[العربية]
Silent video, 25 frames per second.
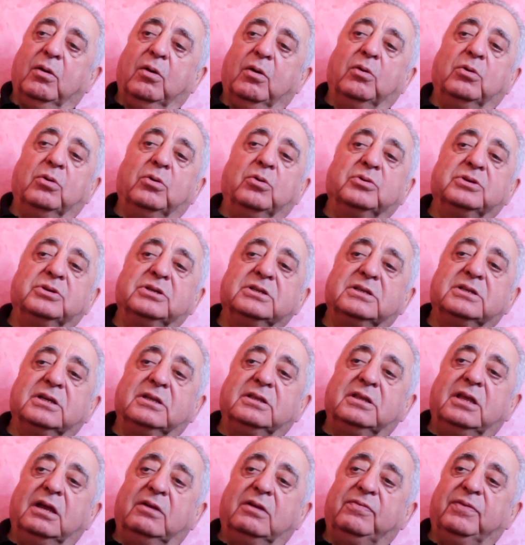قلت له جيتي
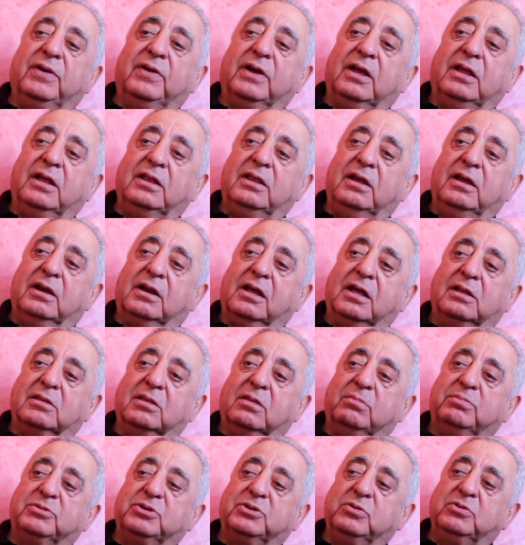دير فيها دير
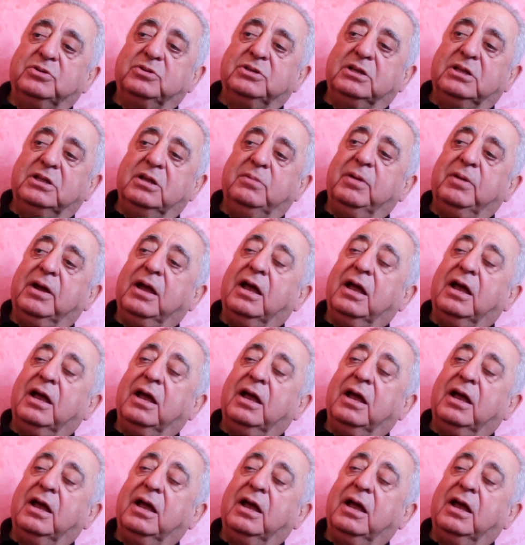كتمشي تجي ديما